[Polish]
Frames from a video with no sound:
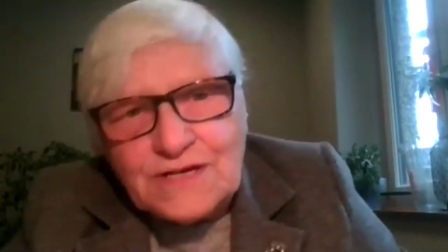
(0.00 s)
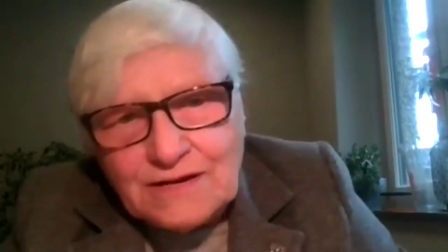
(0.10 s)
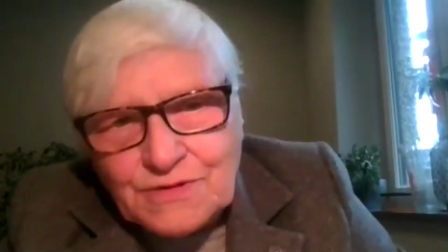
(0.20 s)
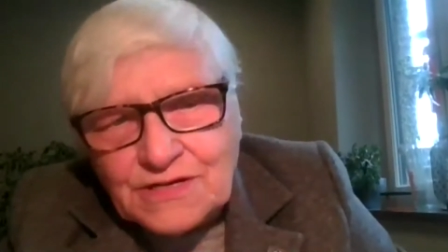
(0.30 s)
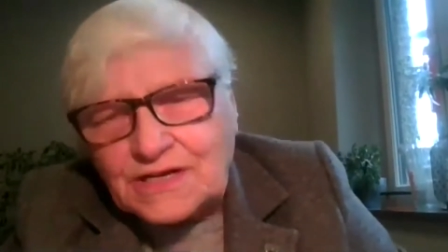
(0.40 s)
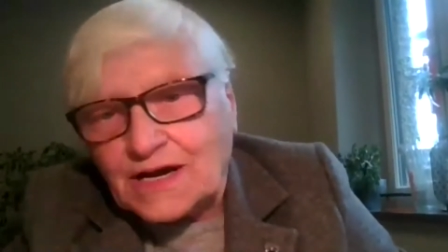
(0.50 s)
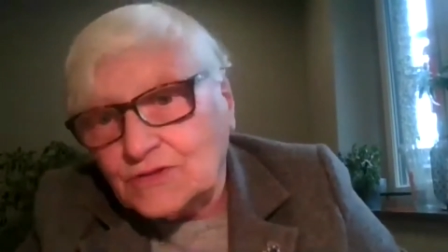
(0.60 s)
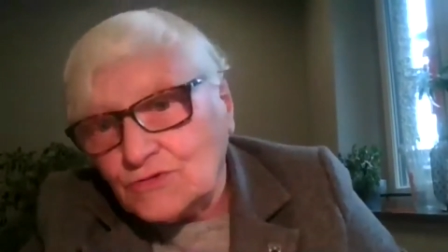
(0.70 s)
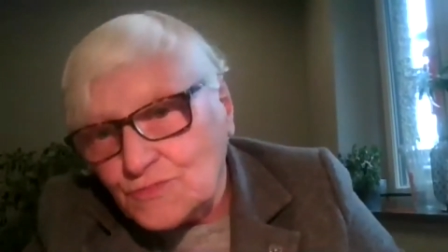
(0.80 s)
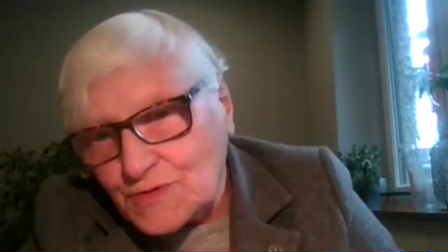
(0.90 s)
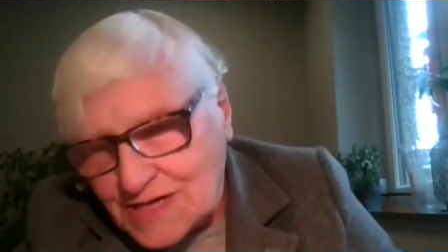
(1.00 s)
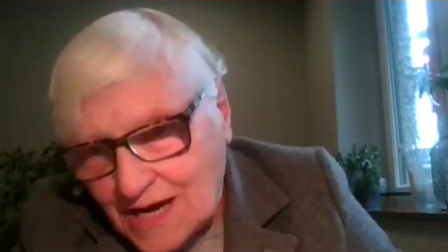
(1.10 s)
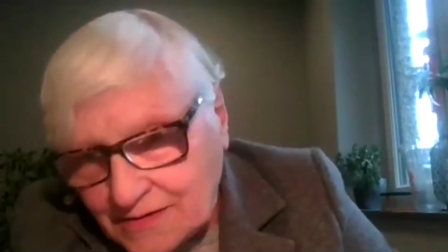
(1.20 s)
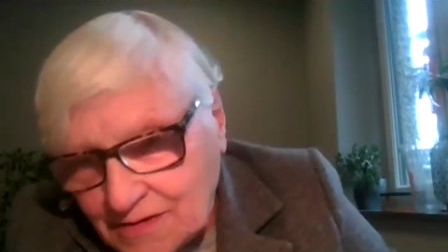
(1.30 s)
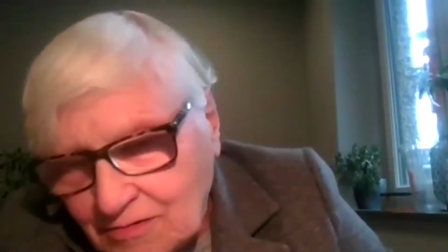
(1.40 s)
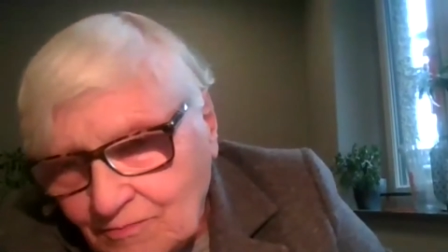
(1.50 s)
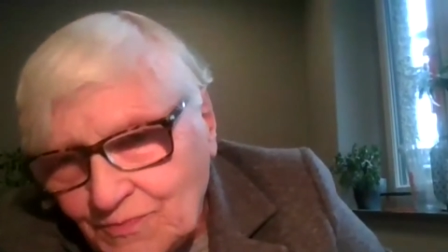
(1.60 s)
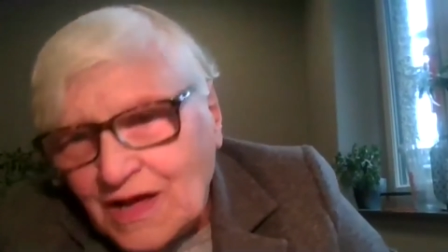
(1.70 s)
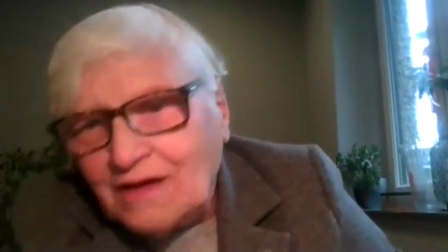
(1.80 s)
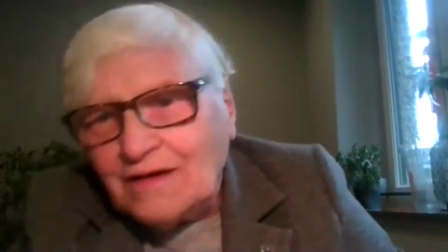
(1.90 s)
ale oni w swojej
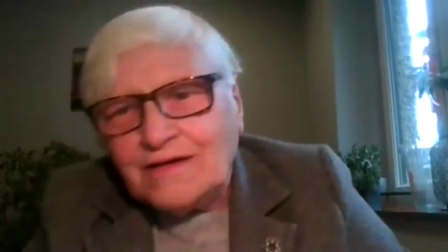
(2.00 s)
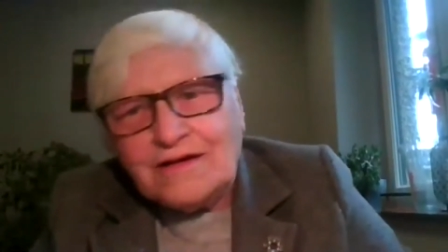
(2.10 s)
tradycji,